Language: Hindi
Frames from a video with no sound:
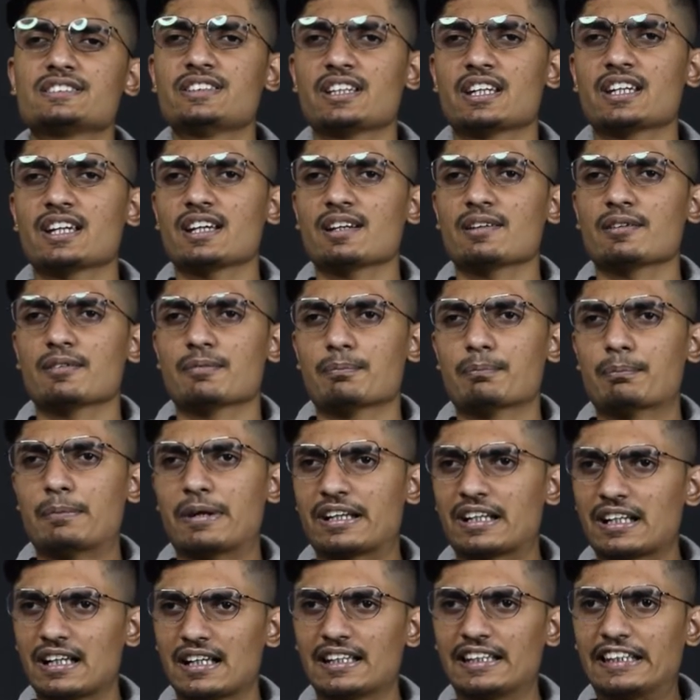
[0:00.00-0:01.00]
ये
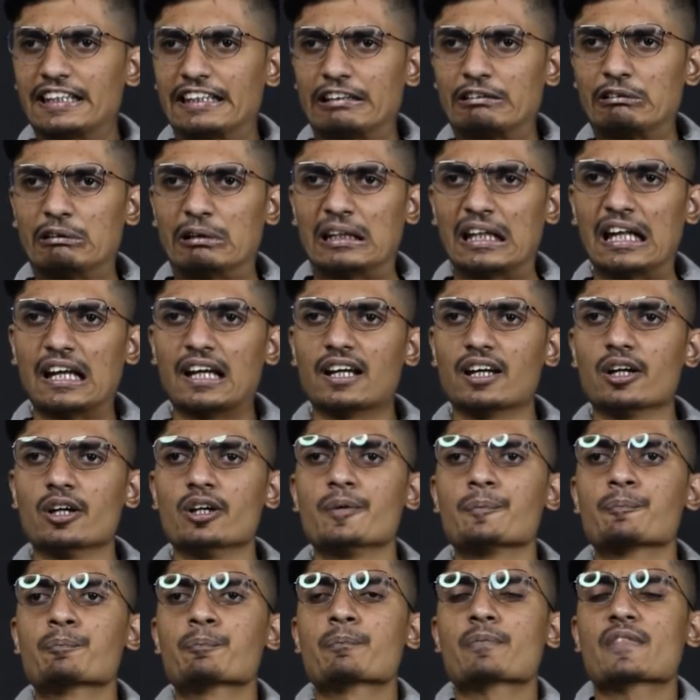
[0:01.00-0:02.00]
मेगा लीग वाला है
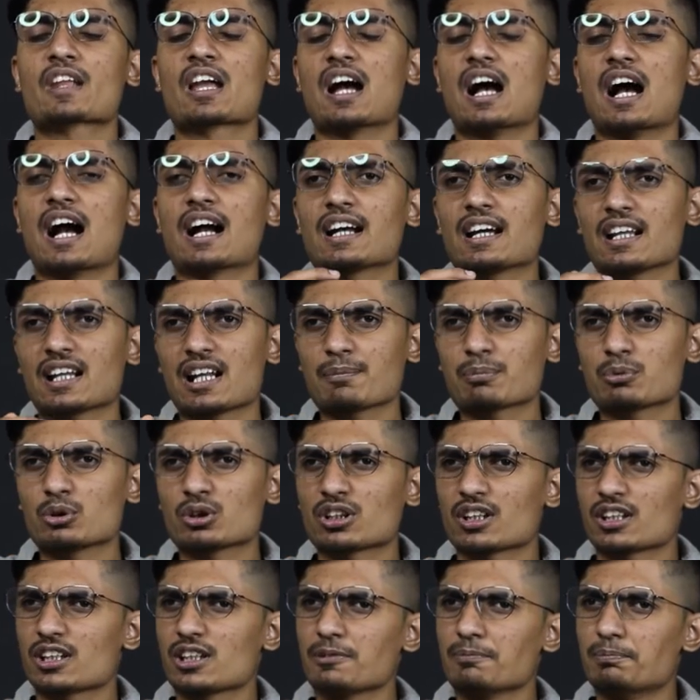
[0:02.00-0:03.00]
अगर आपको
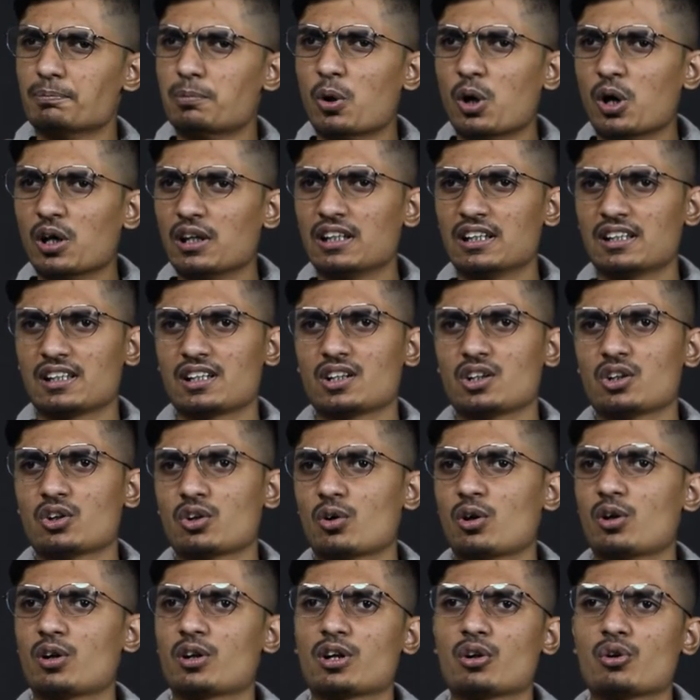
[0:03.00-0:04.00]
कहीं बॉलर और
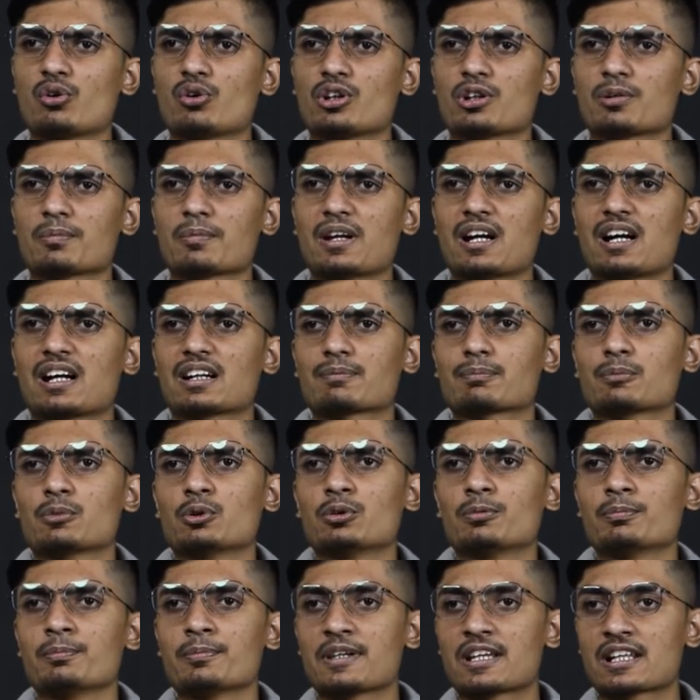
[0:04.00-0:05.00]
ऑलराउंडर में आपको
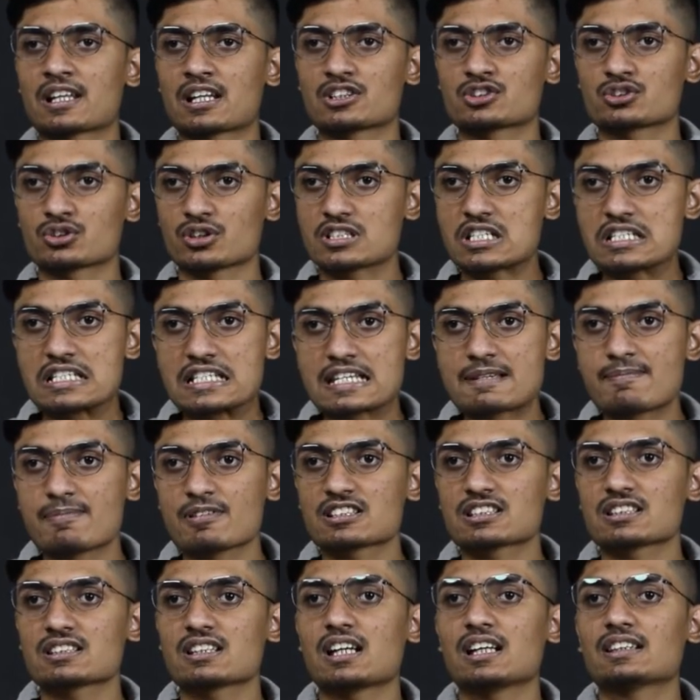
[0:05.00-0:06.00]
मेरा चॉइस नहीं
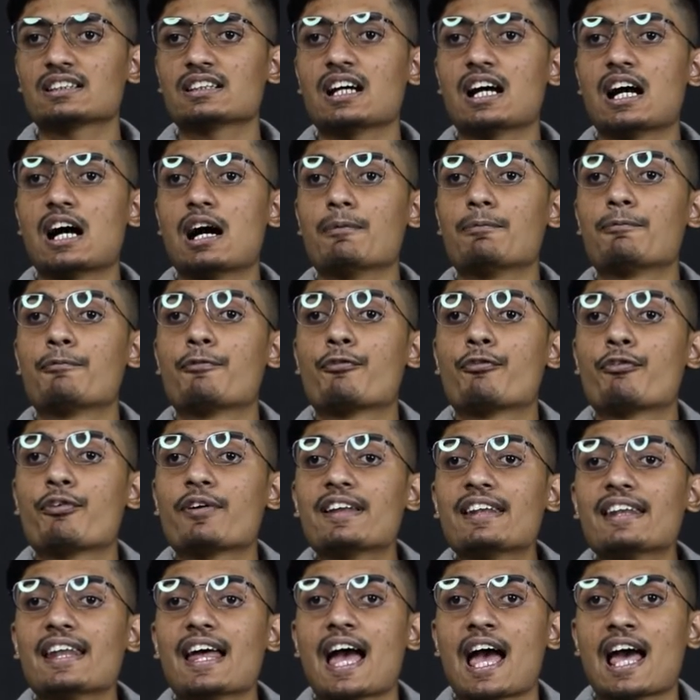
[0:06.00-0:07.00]
पसंद आता आप
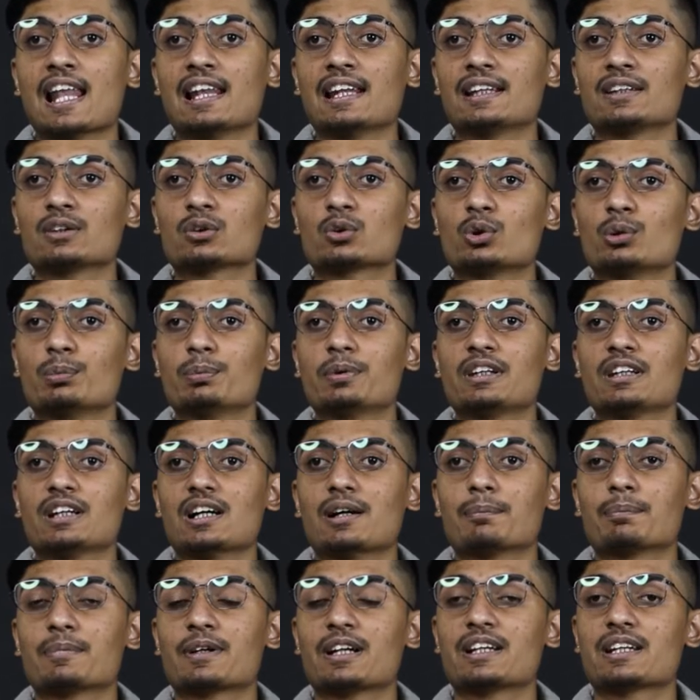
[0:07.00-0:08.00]
फिन एलन को भी
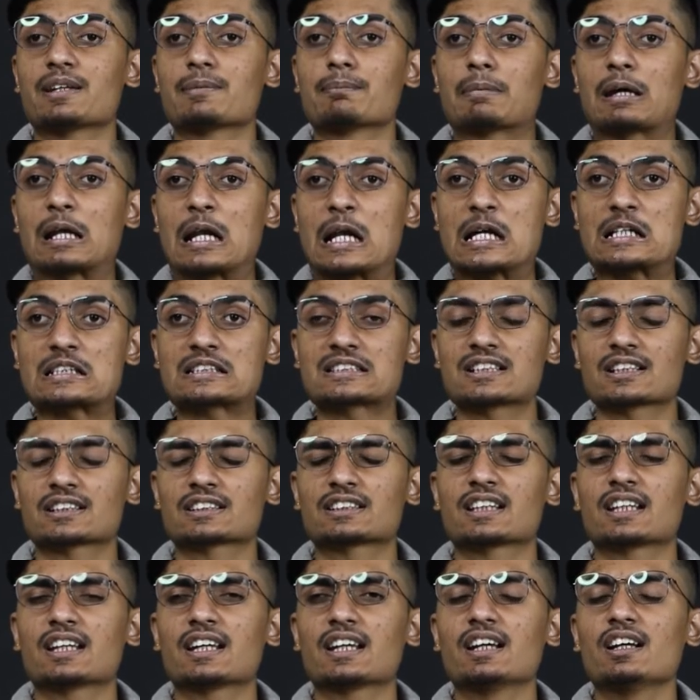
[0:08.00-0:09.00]
अपनी टीम में रख
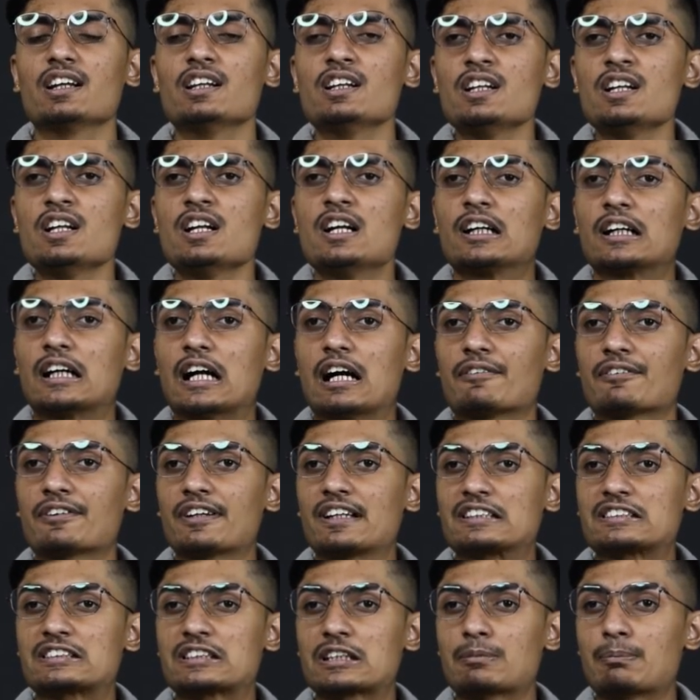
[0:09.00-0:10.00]
सकते हैं काफ़ी
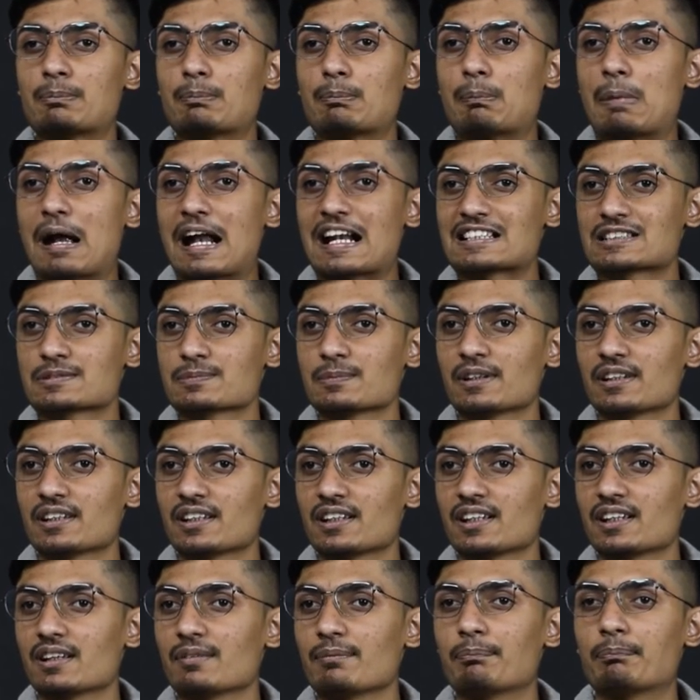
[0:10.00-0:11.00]
अच्छे बैट्समैन
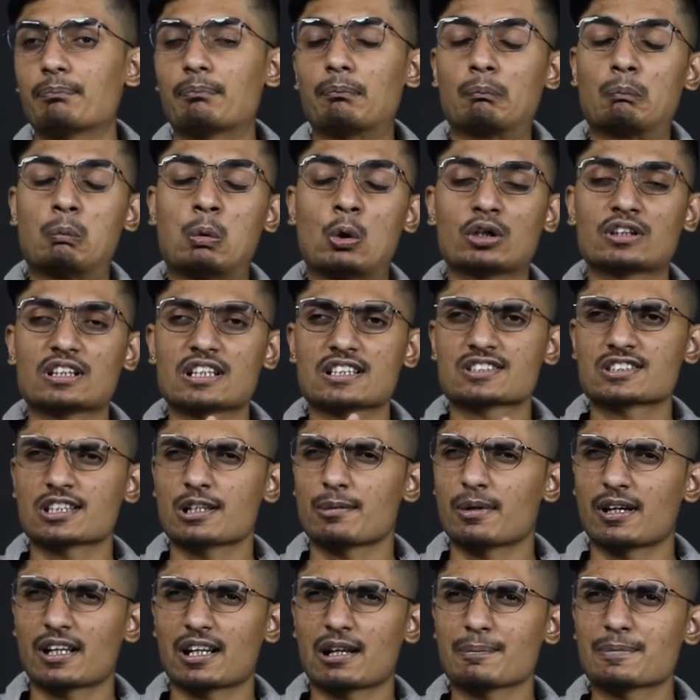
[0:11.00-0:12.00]
हैं बहुत अच्छा
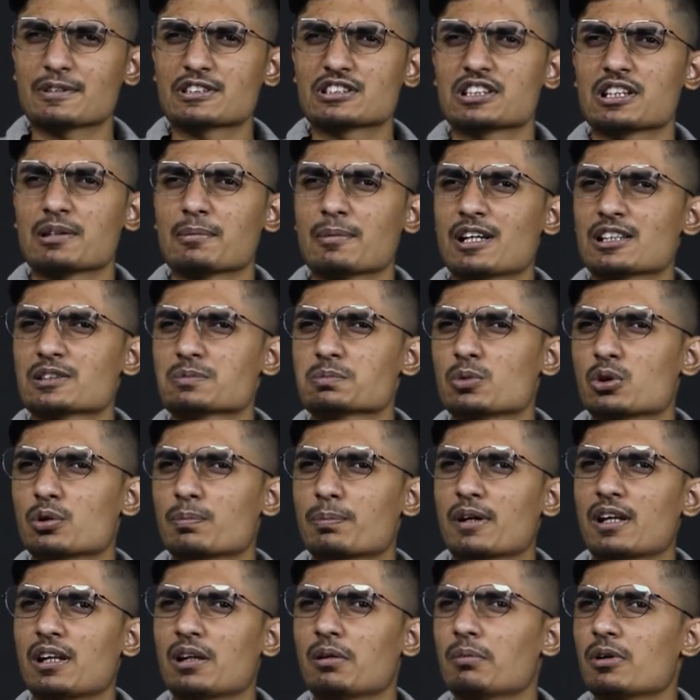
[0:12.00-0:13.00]
मारा पिछले मैच में और
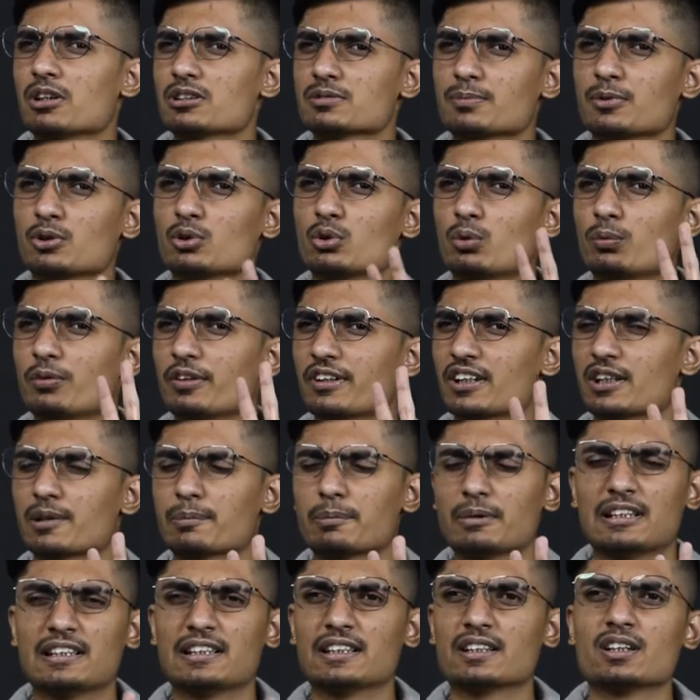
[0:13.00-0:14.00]
पहले मैच में दो विकेट
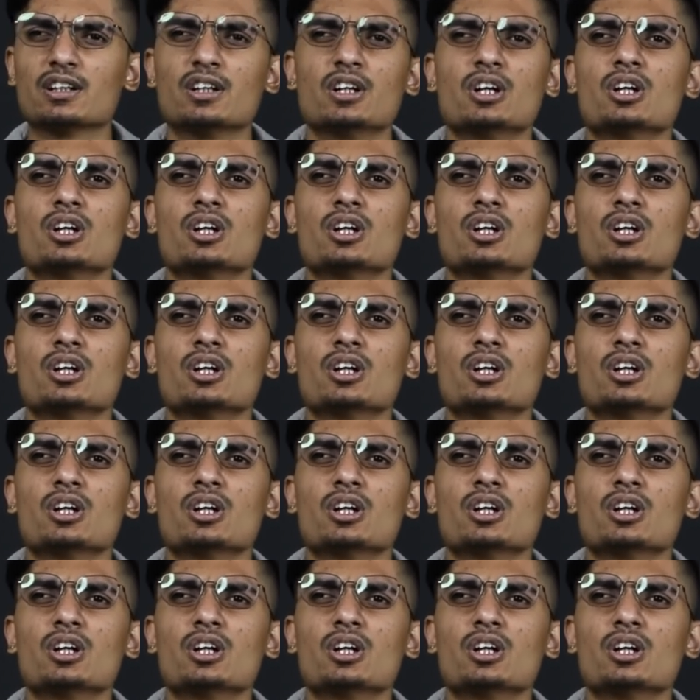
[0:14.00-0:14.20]
भी लिए